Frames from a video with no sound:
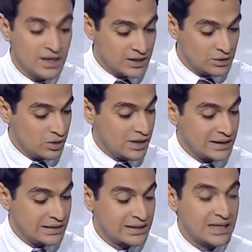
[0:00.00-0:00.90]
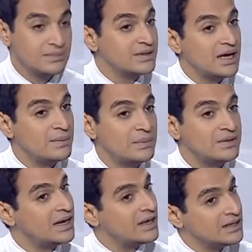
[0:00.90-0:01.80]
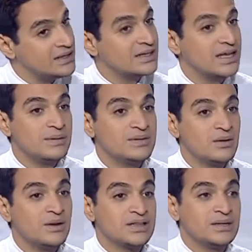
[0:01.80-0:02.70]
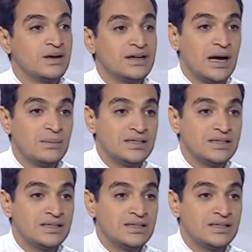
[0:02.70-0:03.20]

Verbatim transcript: يقول لك الكلام ده مبني على ايه الكلام دوت ليه مراجع عامله